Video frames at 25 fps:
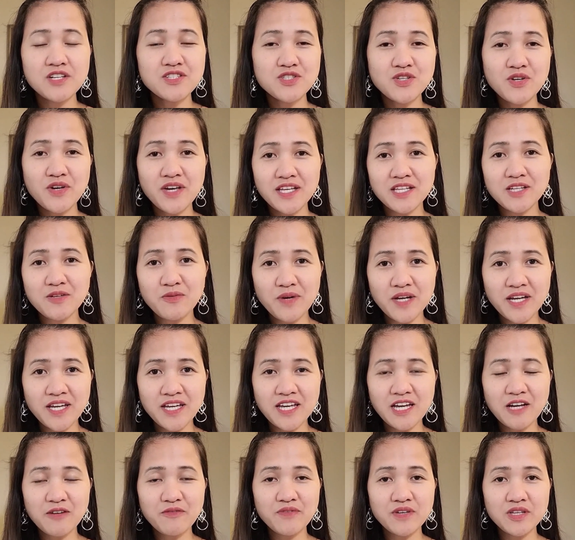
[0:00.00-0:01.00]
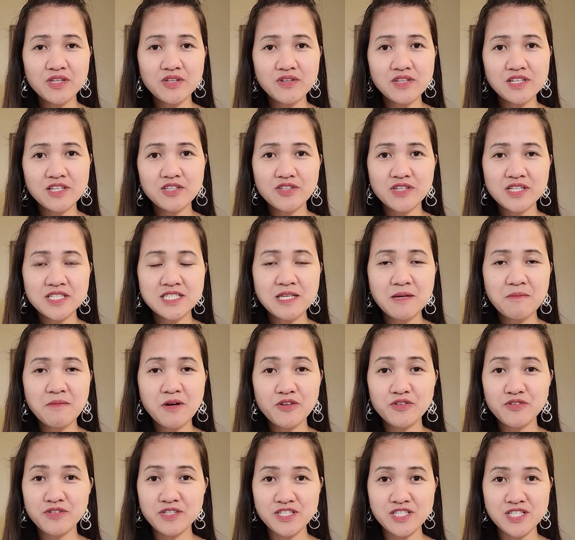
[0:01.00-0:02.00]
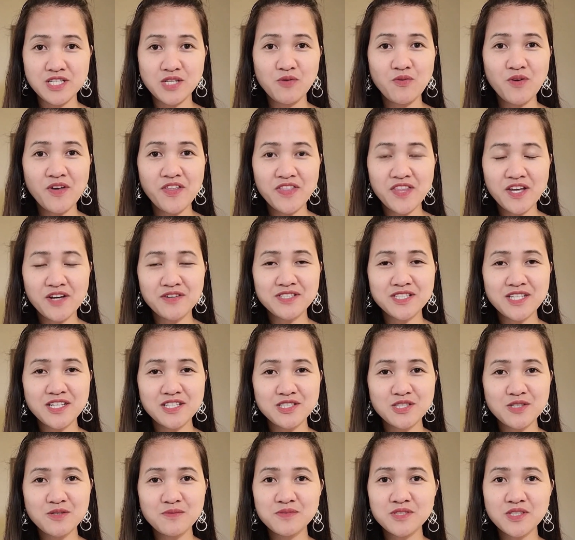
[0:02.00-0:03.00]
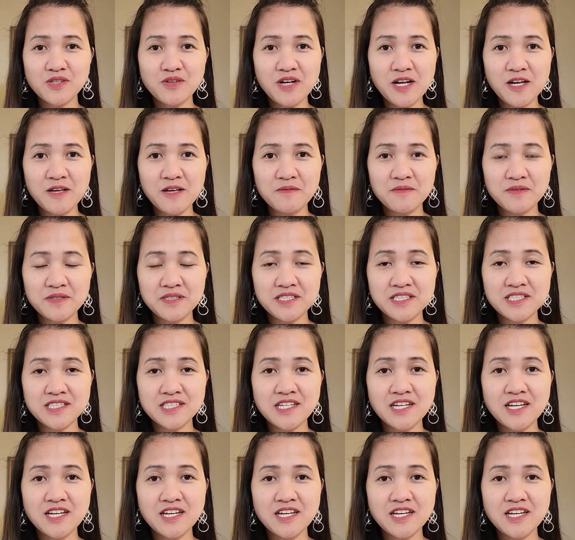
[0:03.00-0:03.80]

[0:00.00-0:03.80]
So anyway, ang video na to is about reaching 1,000 subscribers.